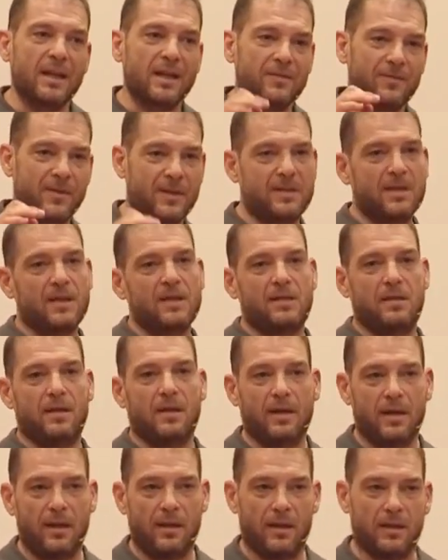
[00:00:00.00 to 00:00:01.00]
Las fechas
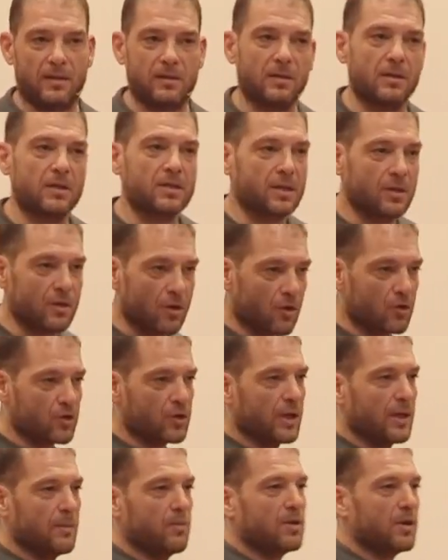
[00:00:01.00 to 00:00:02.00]
cerradas. Si no
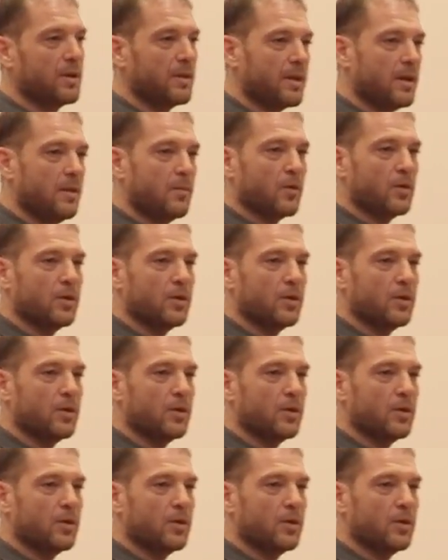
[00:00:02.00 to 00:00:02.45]
conseguimos realizar el